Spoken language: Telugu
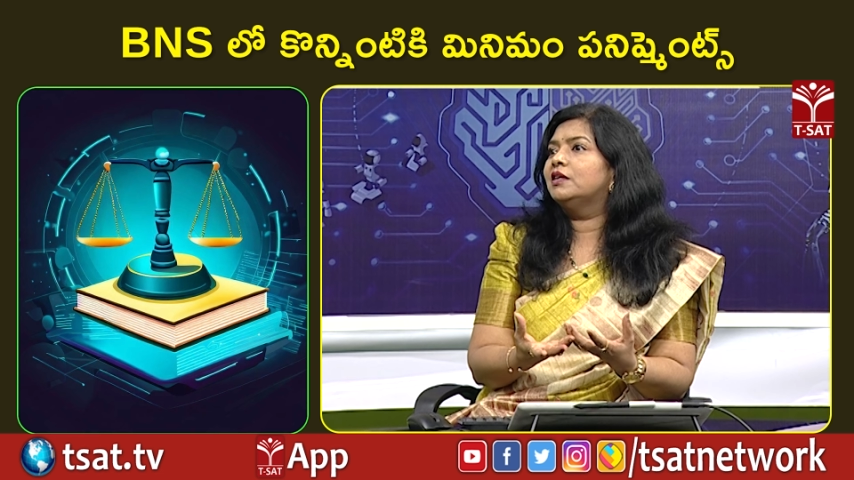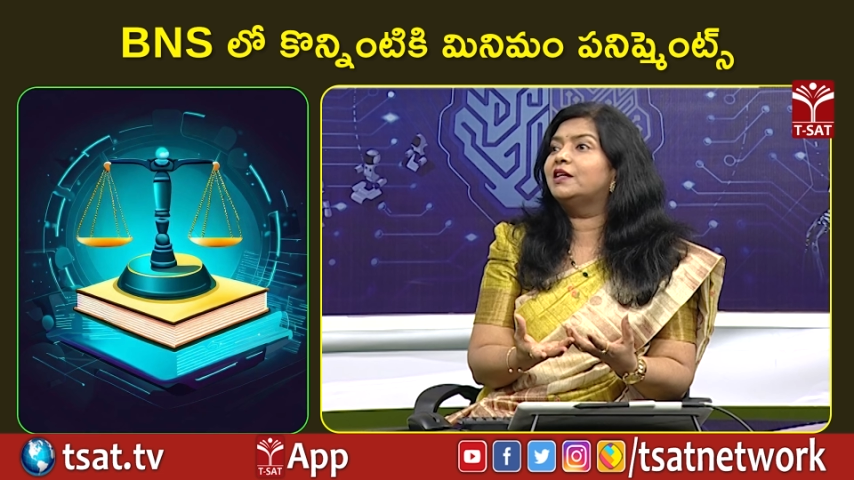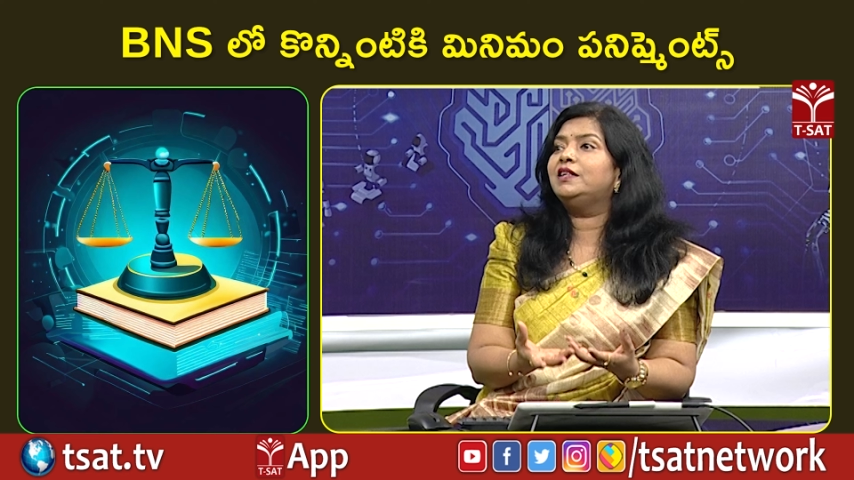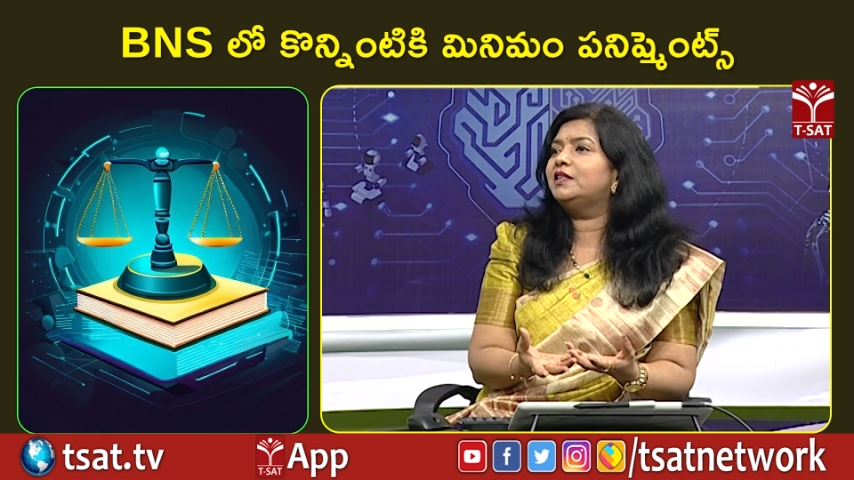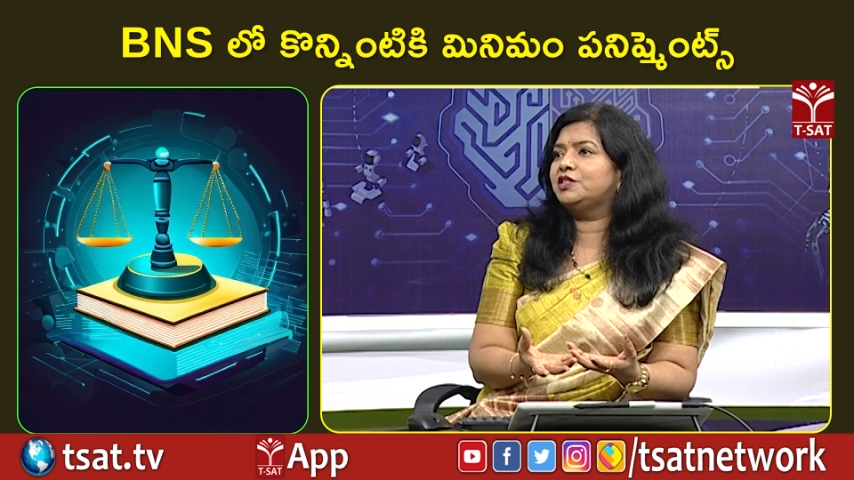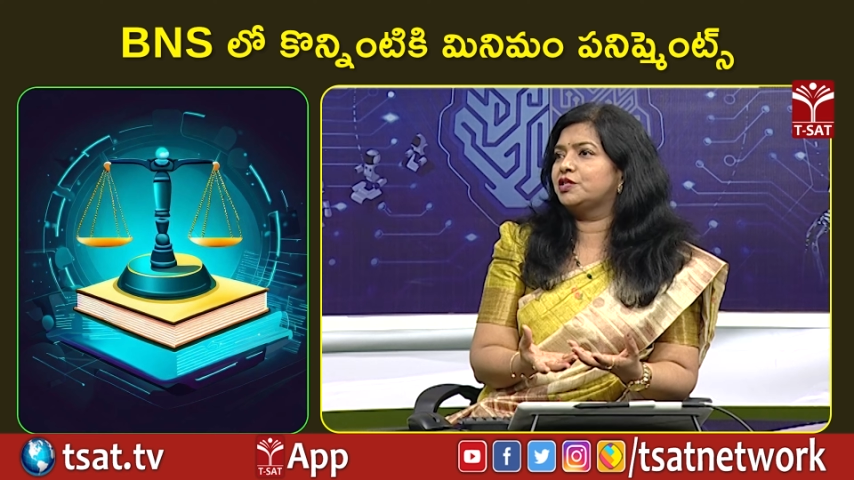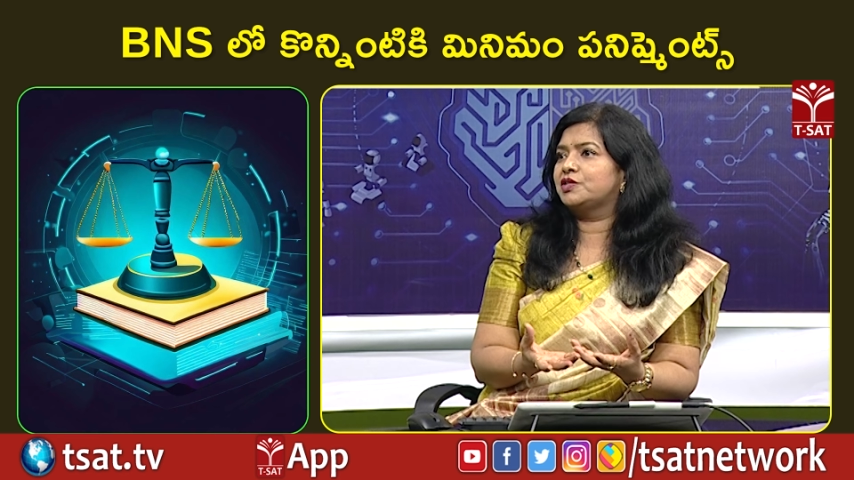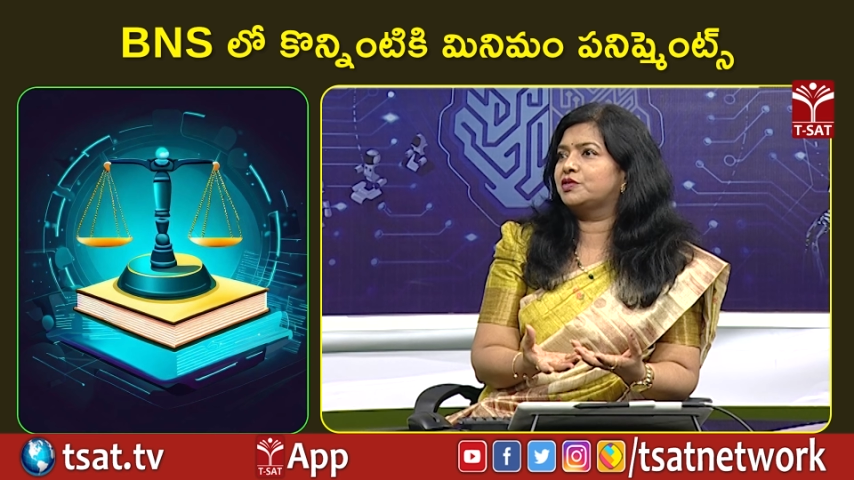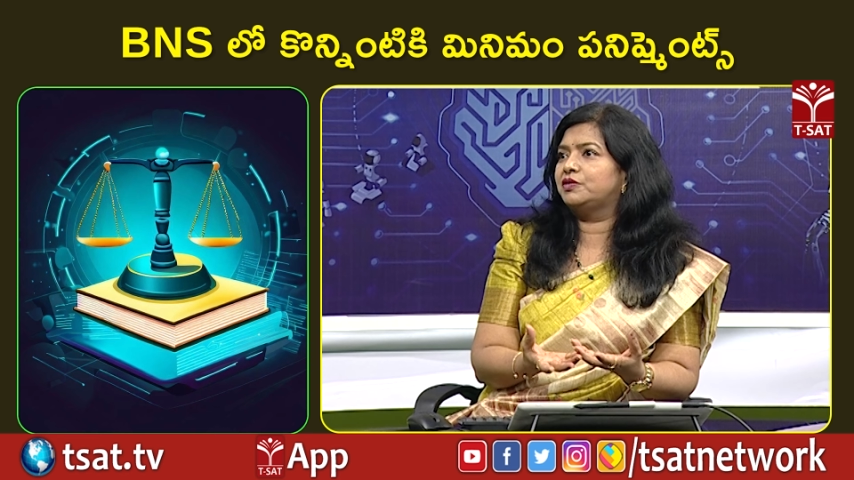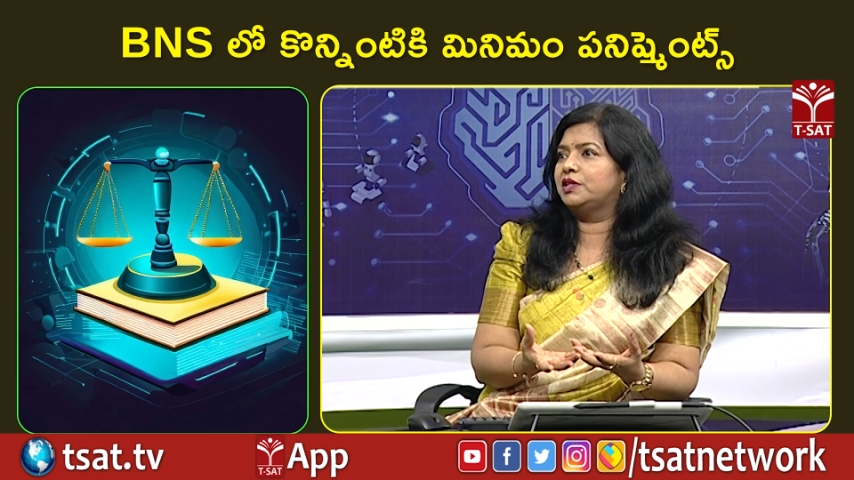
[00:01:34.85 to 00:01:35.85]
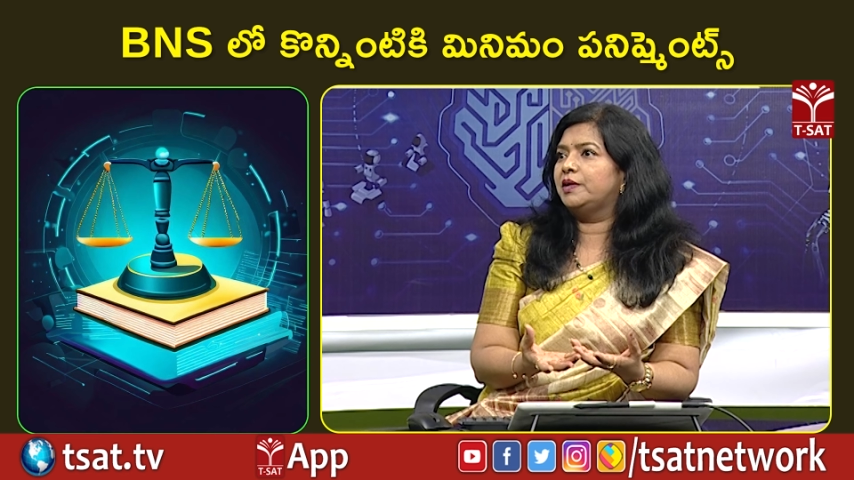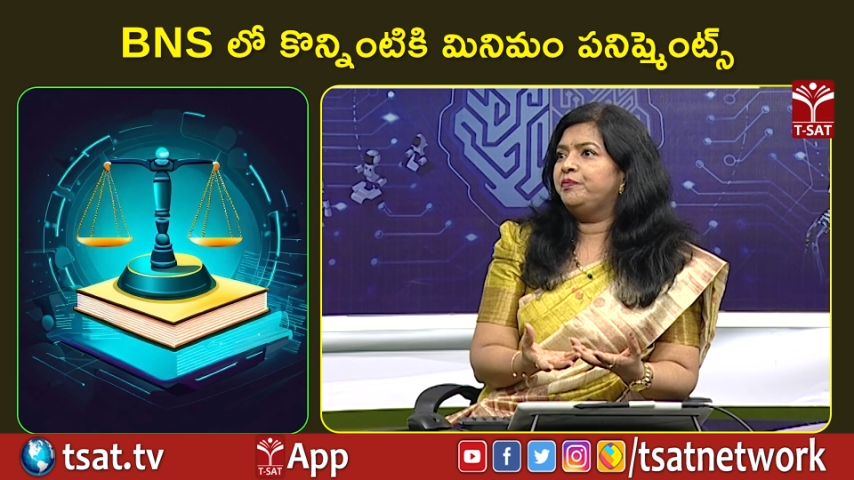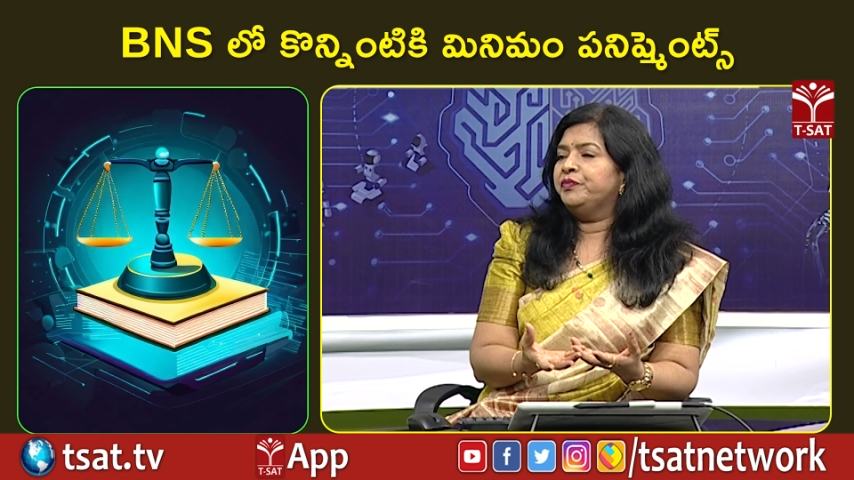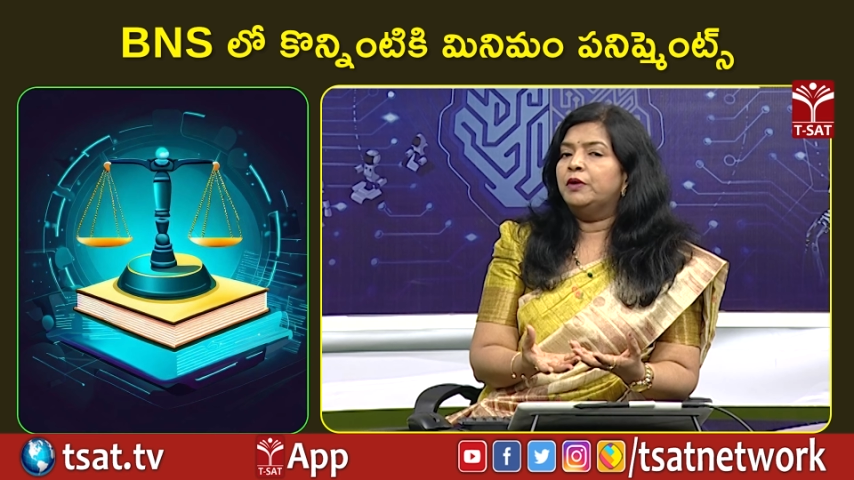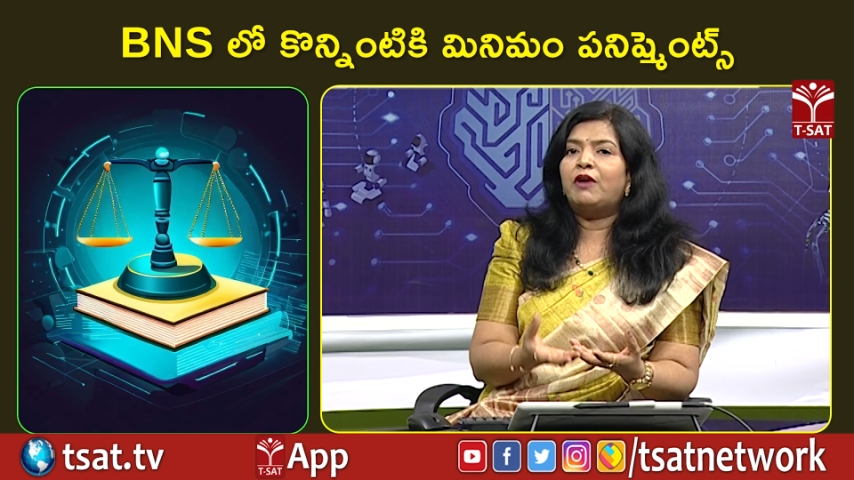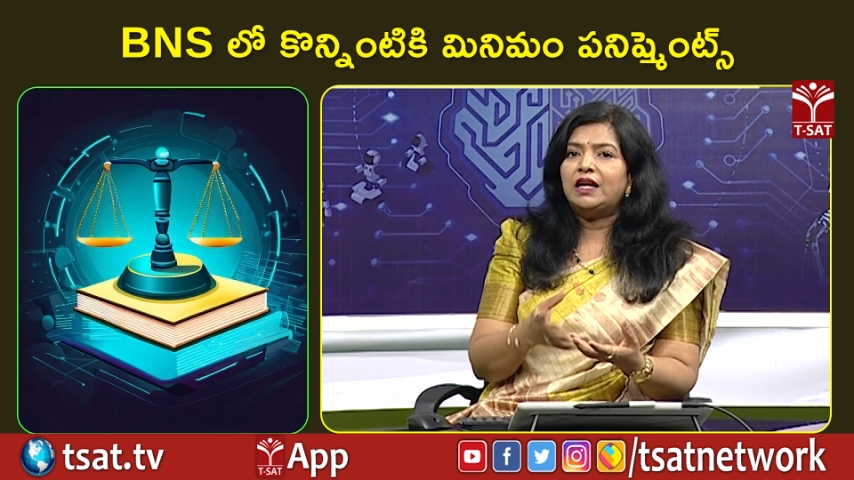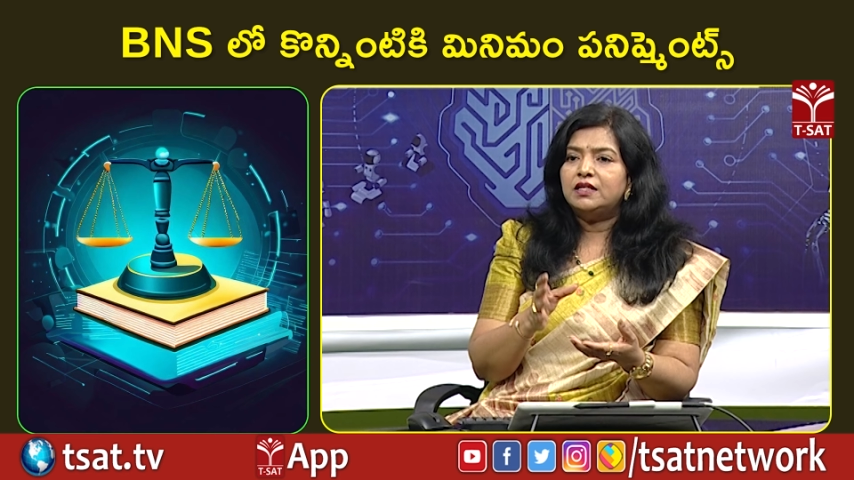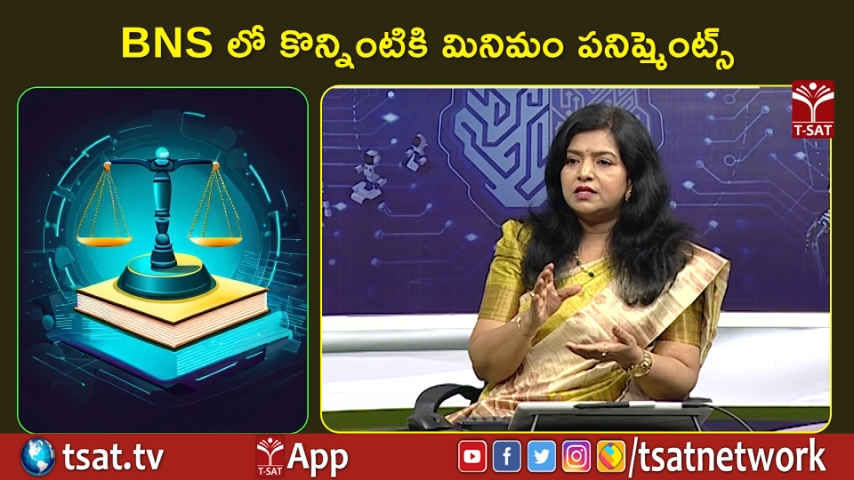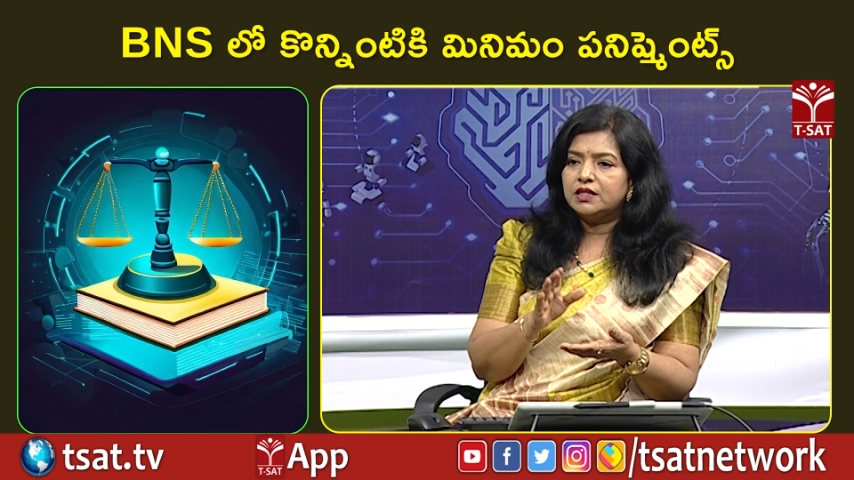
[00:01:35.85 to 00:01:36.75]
క్రియేట్ చేస్తుంది వాళ్ళని